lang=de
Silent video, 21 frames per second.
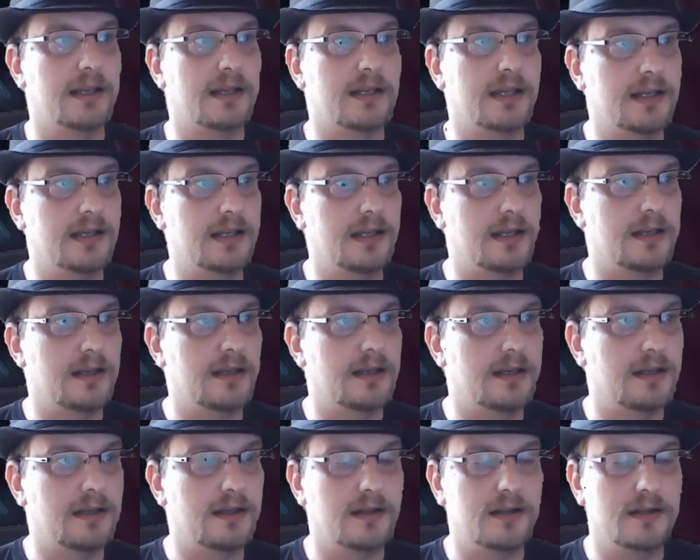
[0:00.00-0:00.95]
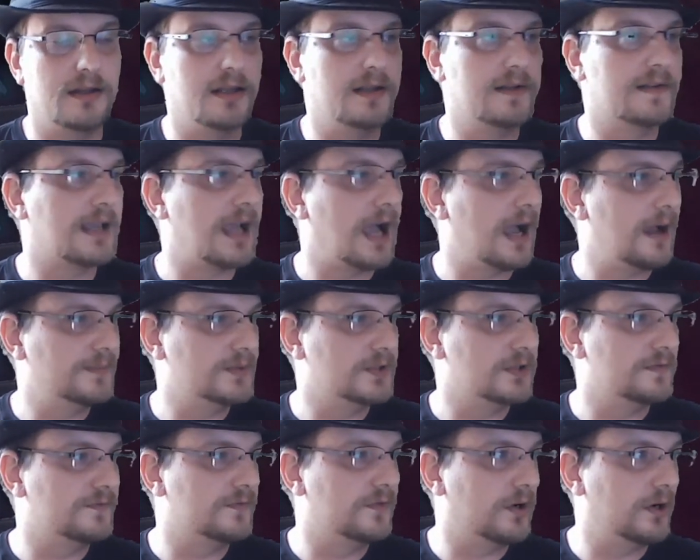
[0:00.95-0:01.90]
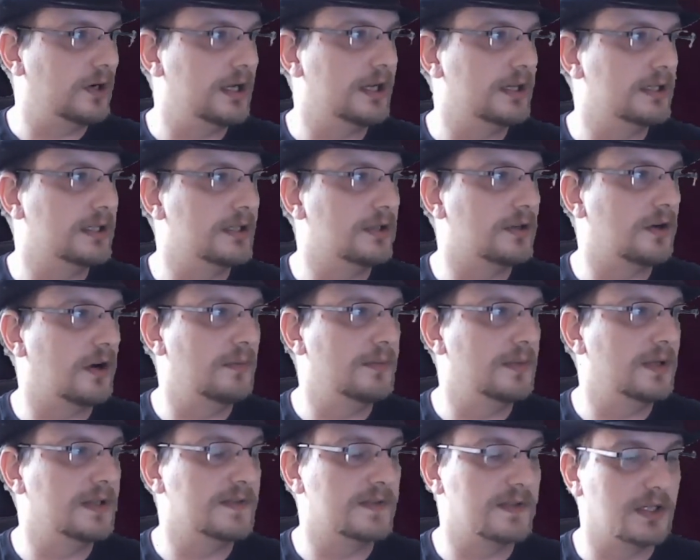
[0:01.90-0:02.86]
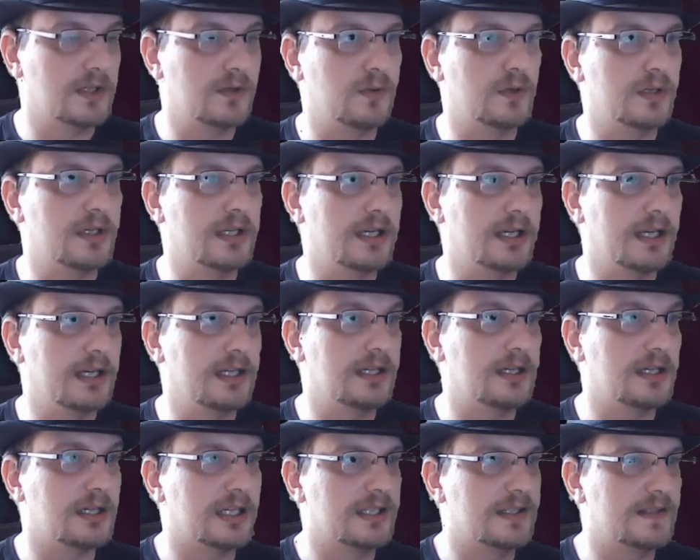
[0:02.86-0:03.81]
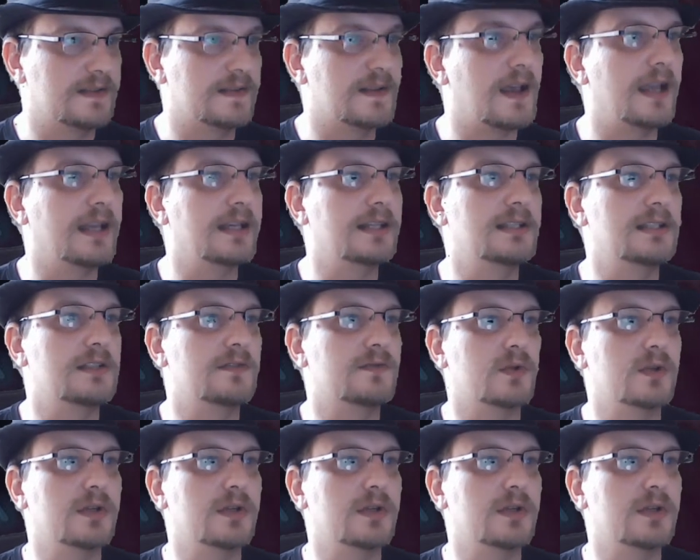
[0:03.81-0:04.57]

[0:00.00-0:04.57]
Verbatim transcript: Denn äh, es gab schon vorher den Comic Silko die Krähe. Gezeichnet